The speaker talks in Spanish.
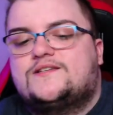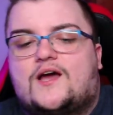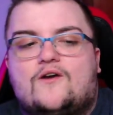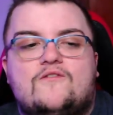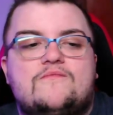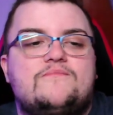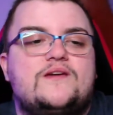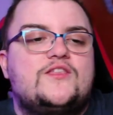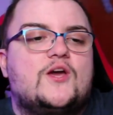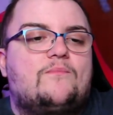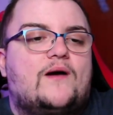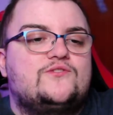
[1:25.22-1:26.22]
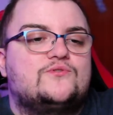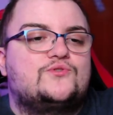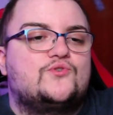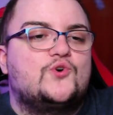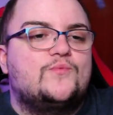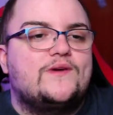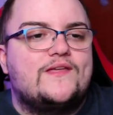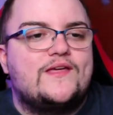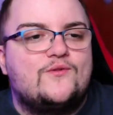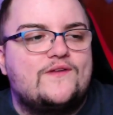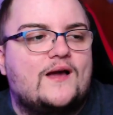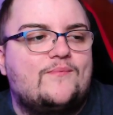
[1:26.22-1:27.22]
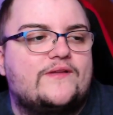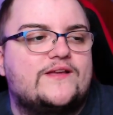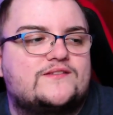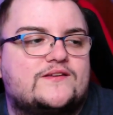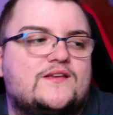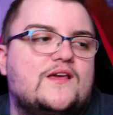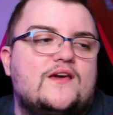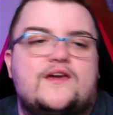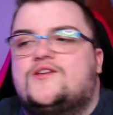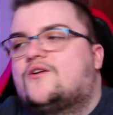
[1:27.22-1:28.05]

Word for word: ya un vídeo para YouTube de dulces japoneses. Y